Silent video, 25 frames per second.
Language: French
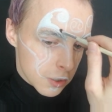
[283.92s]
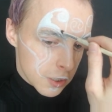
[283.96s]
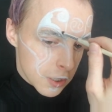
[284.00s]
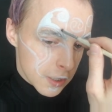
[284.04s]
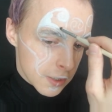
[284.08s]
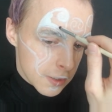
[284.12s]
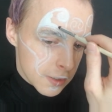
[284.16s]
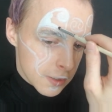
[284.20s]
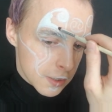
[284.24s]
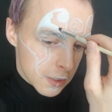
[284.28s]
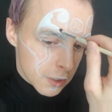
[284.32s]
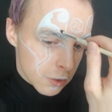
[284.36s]

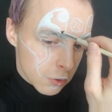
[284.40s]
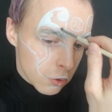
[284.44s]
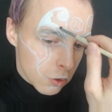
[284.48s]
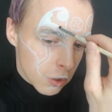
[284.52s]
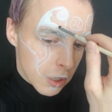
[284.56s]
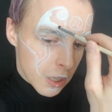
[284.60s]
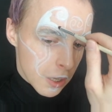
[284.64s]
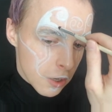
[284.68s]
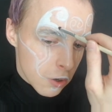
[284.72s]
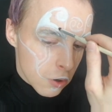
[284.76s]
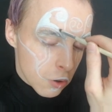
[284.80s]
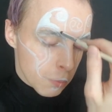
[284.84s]

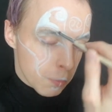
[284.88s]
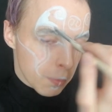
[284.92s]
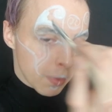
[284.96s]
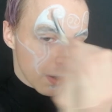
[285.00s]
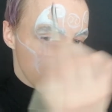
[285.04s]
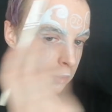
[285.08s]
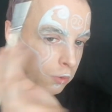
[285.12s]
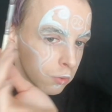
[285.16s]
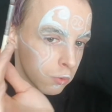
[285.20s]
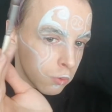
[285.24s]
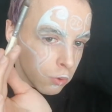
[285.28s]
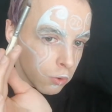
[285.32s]
j'étire donc avec le
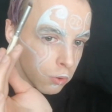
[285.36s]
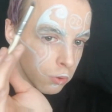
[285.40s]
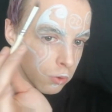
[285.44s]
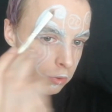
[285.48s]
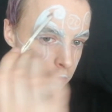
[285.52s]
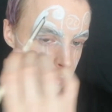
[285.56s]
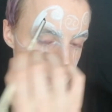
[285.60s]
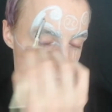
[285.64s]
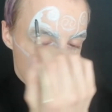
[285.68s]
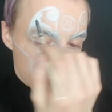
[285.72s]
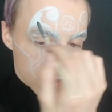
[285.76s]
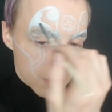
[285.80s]

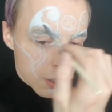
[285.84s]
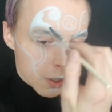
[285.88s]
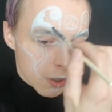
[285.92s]
pinceau,